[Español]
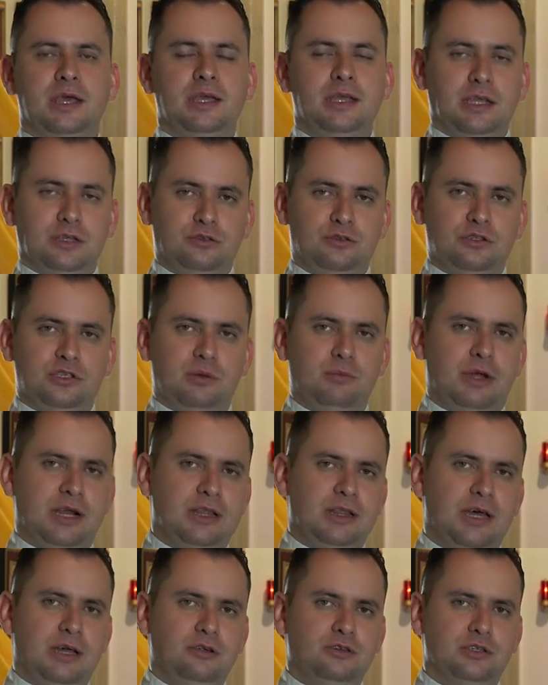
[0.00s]
Y estos
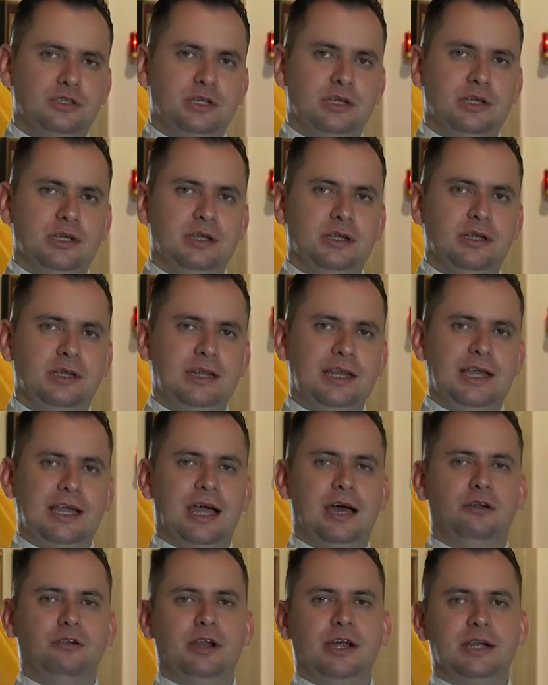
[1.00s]
samaritanos se
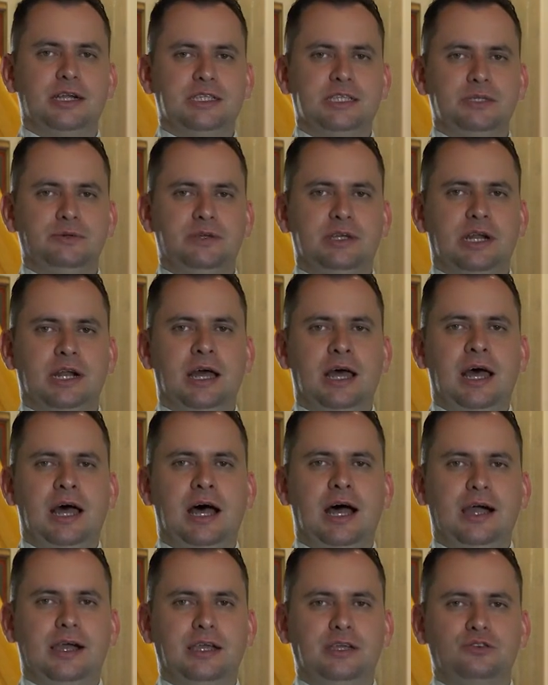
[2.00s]
negaron a recibir
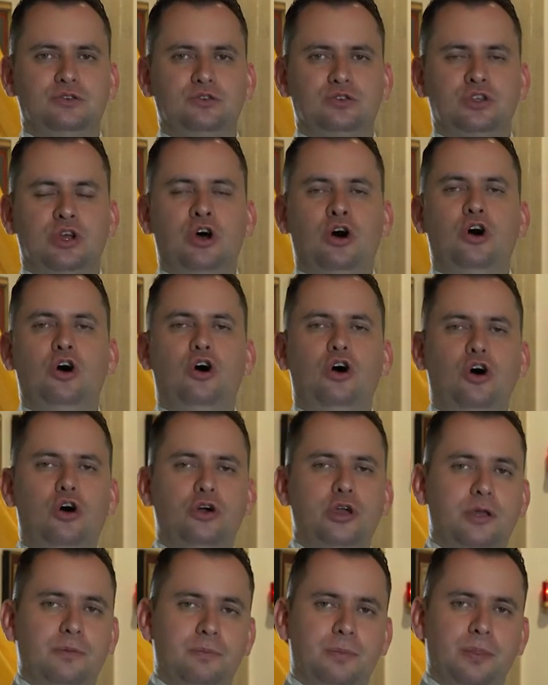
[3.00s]
a Jesús.
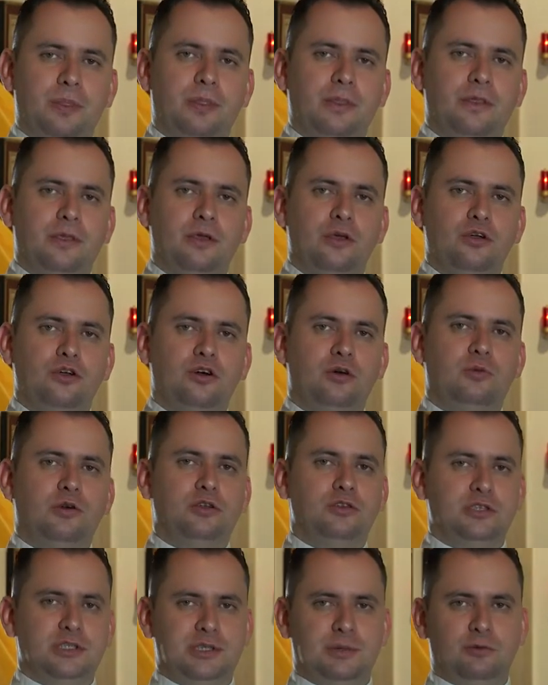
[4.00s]
Hoy, ¿cómo
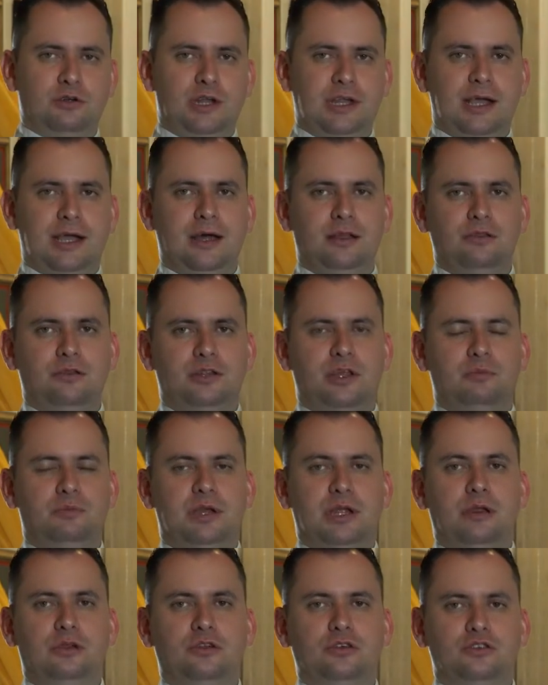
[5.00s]
nos estamos negando
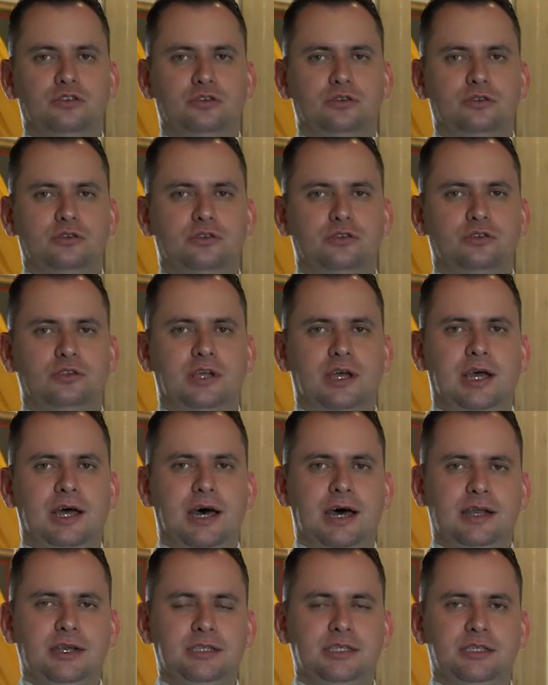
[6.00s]
también nosotros
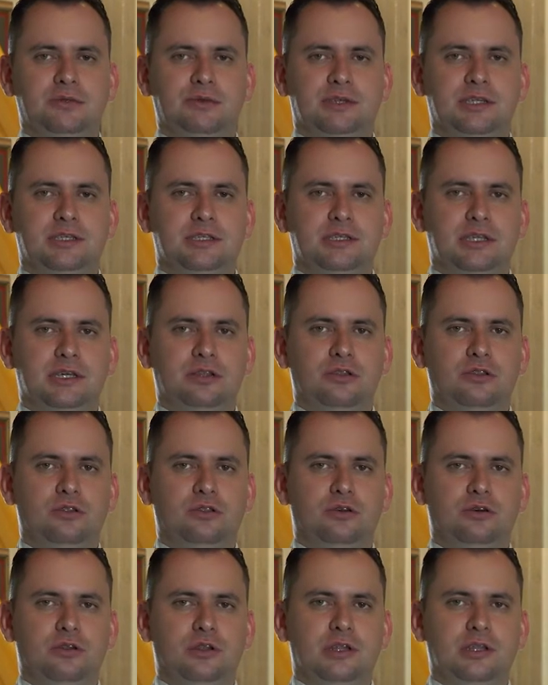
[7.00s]
a recibir este
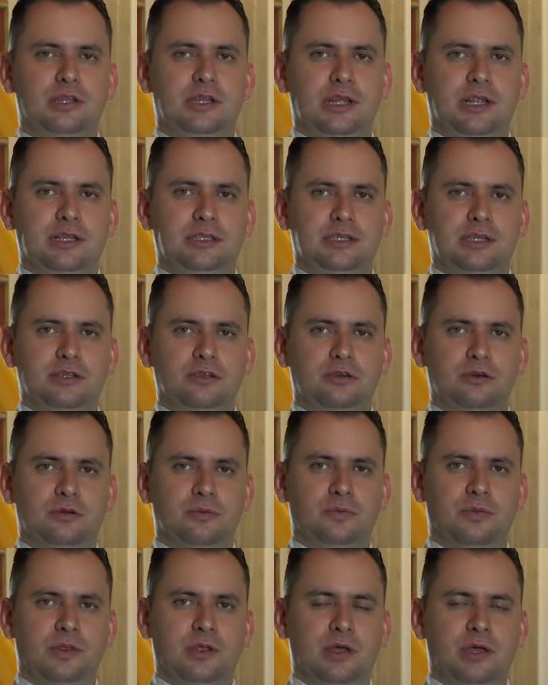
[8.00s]
don del Señor?
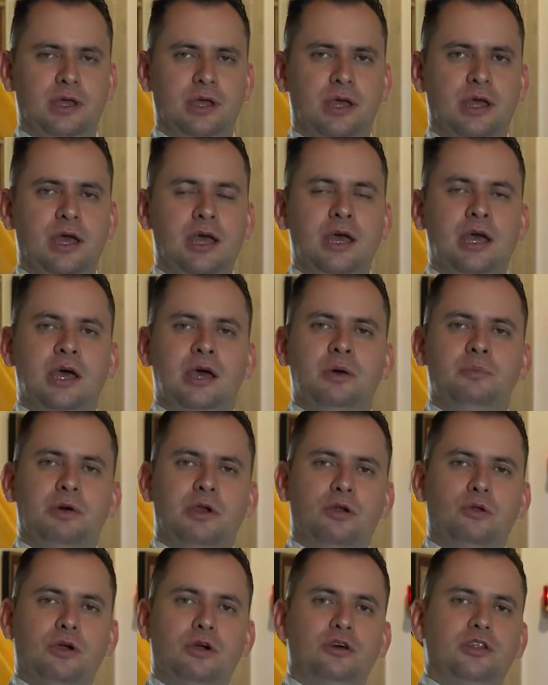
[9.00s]
Pero
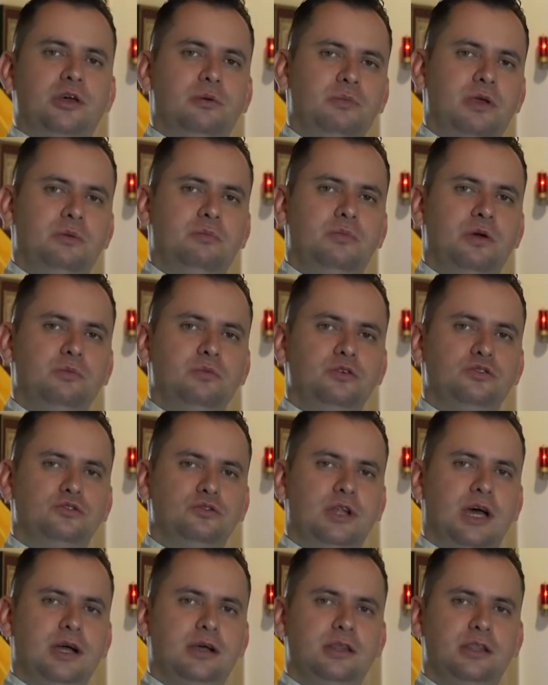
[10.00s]
luego también vemos
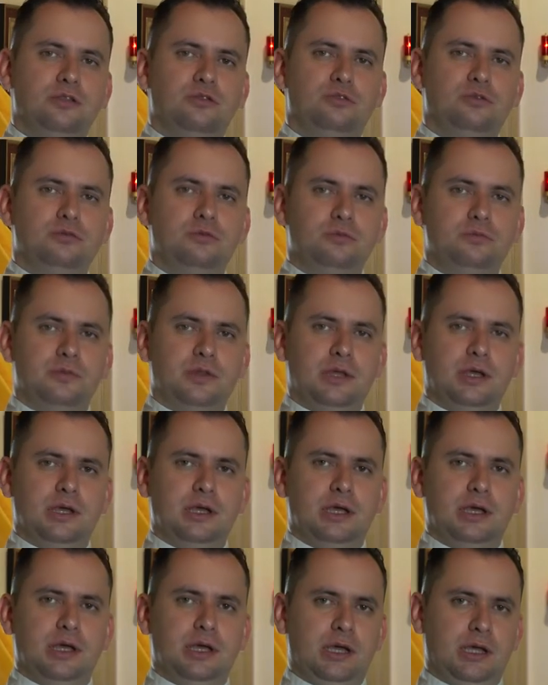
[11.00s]
una actitud
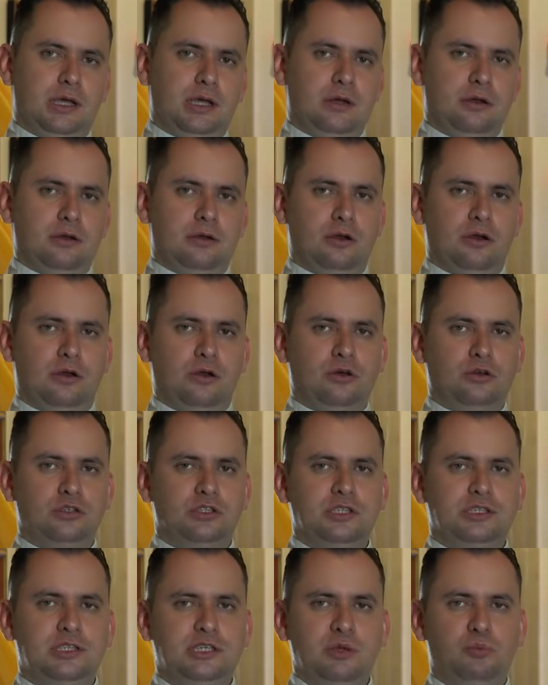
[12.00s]
en los
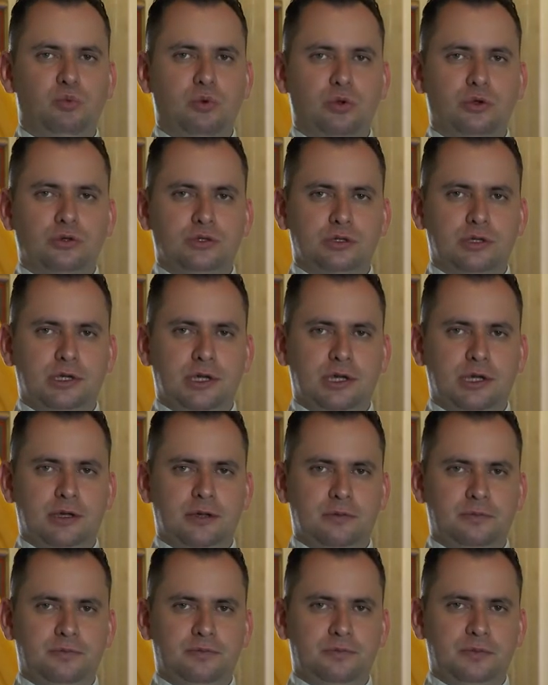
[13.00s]
discípulos
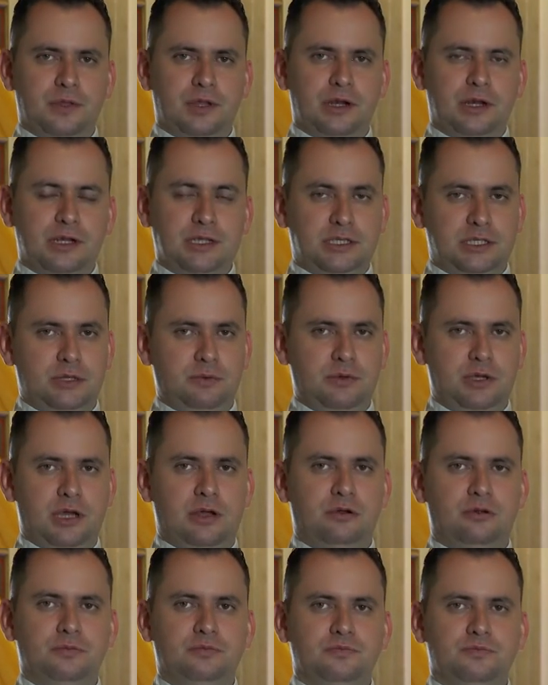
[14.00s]
que
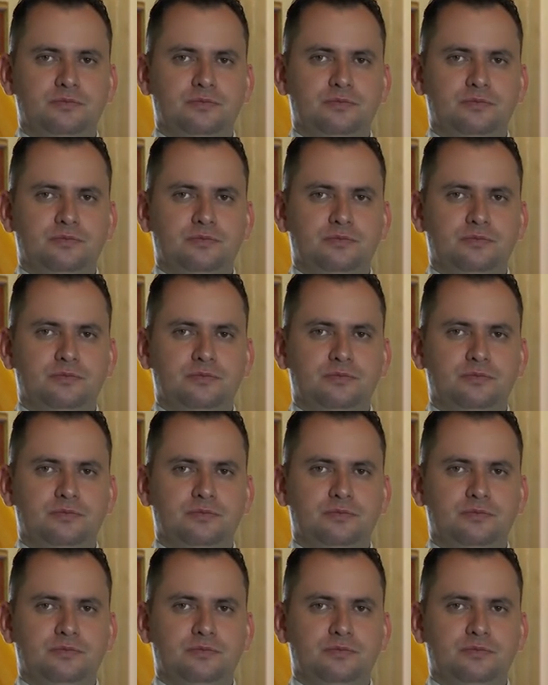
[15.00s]
recibieron